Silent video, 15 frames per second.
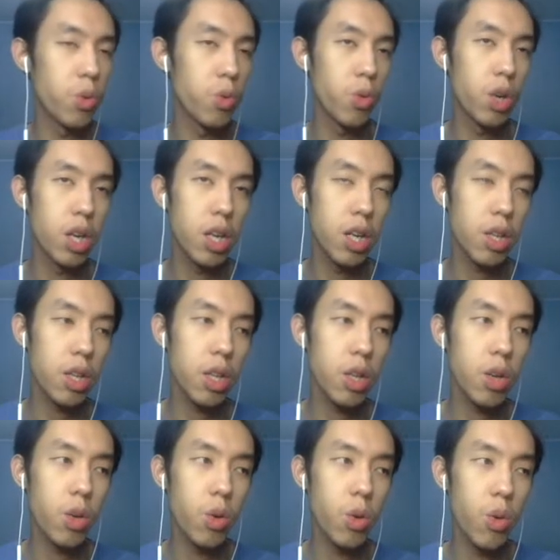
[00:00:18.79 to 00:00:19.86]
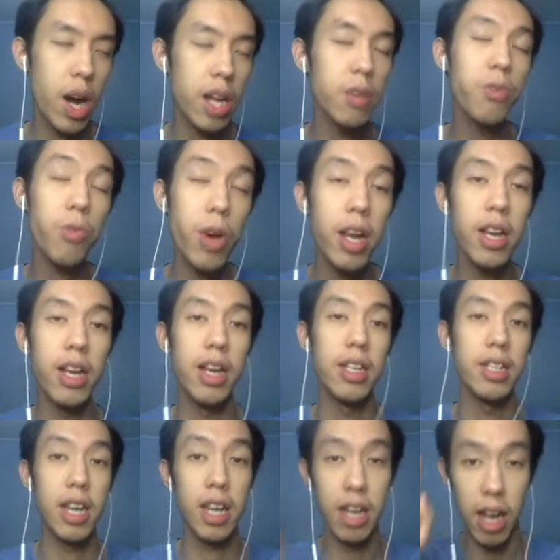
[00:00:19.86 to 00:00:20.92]
What White Fun ya
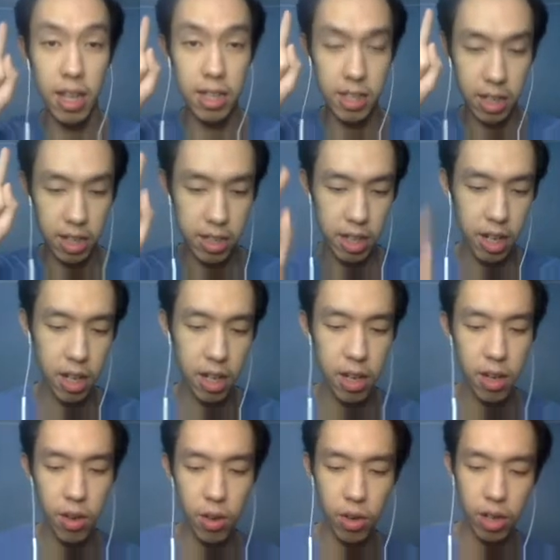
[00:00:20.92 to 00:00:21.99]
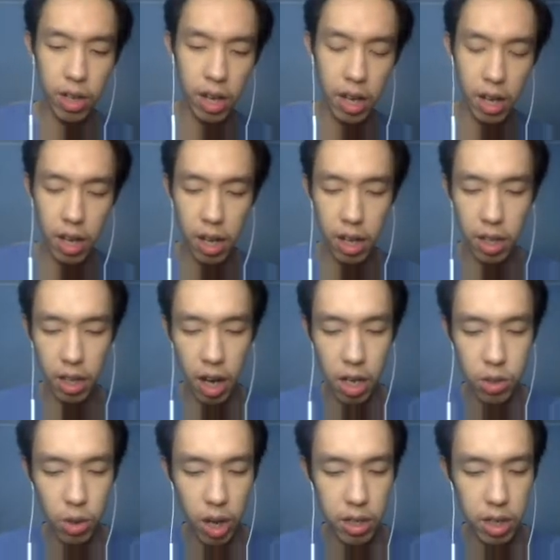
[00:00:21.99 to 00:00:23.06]
guys ya di atasnya guys ya. Oke, kita
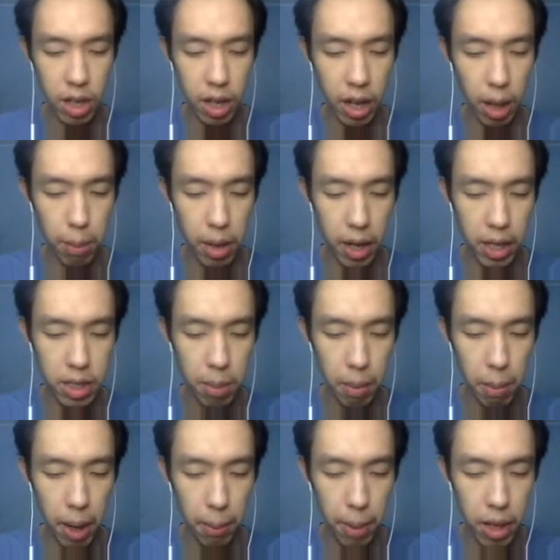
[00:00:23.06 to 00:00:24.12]
langsung aja ke gamenya guys tanpa baik